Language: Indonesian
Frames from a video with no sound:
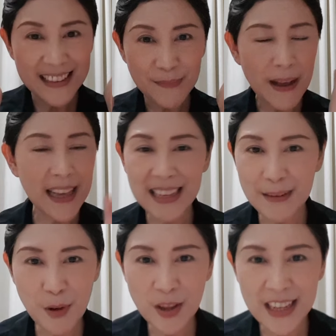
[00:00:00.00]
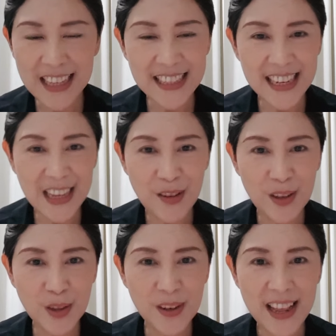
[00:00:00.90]
pakai krim dokter aja deh kalau
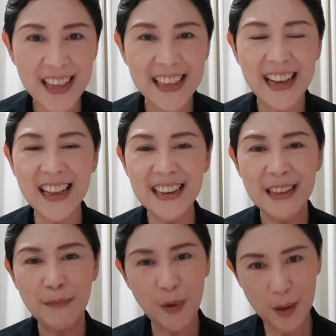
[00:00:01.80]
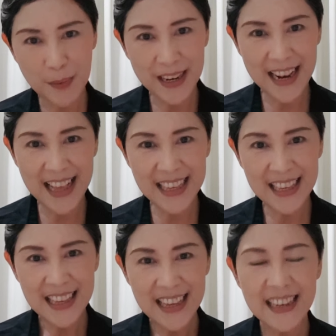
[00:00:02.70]
gitu deh ya kan mau gimana
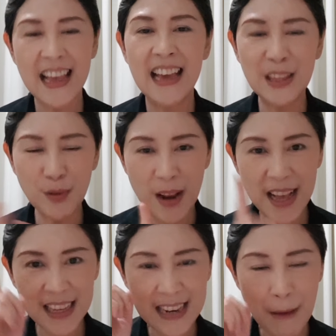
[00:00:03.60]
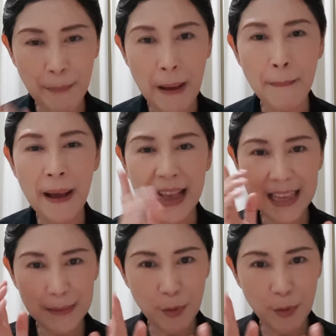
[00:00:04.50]
lagi nah itulah kenapa pakai krim